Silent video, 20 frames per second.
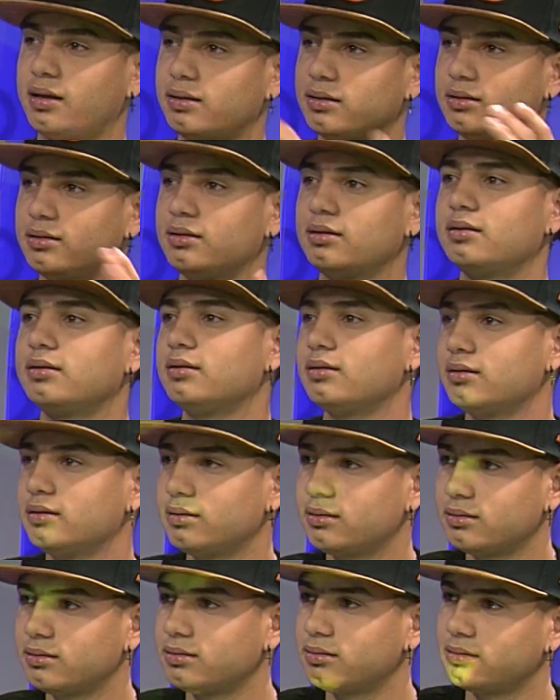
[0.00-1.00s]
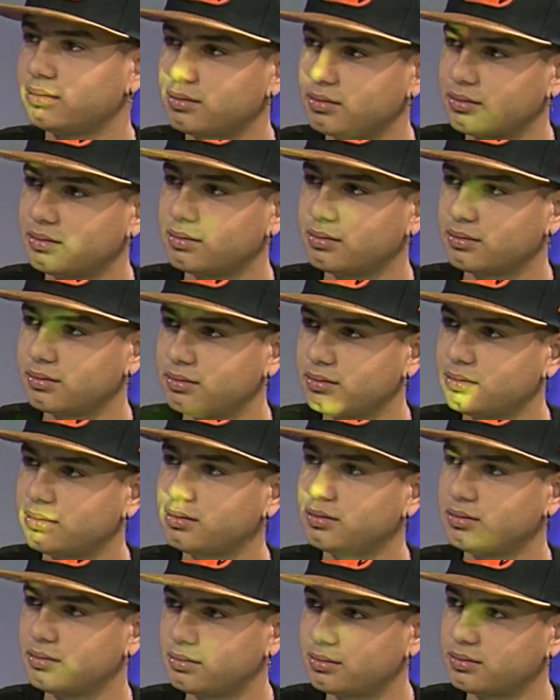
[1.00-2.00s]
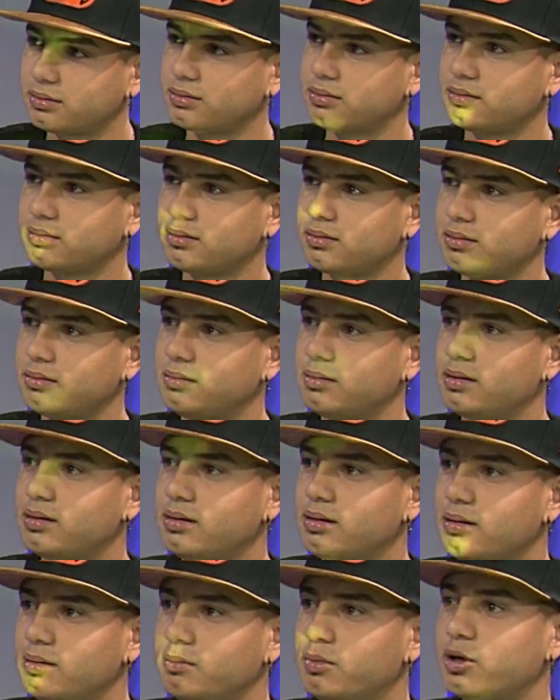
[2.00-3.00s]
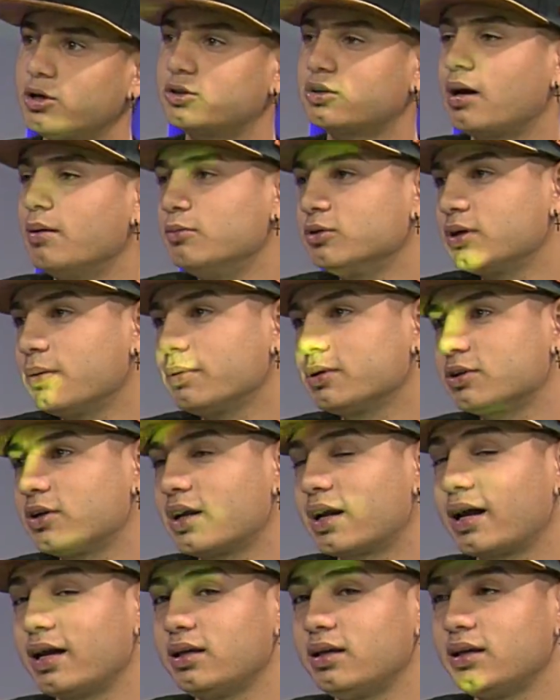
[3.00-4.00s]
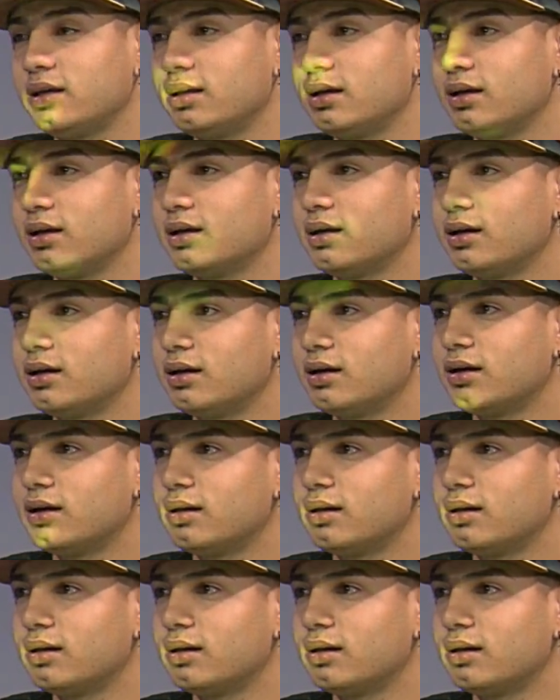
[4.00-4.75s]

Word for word: Eso, muy bien, porque eso es verdad. Pero eso hay muchas personas ¿Tu fuerte cuál es en